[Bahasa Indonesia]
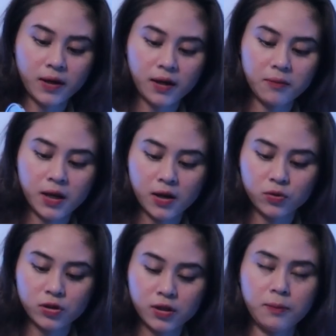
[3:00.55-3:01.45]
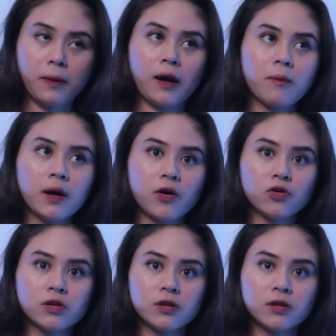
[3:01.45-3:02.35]
pakai baut, eh pakai
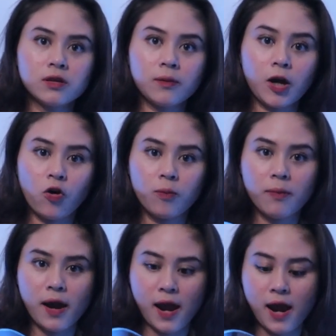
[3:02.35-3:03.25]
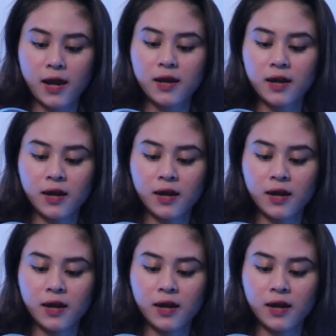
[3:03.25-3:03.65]
baut, pakai obeng.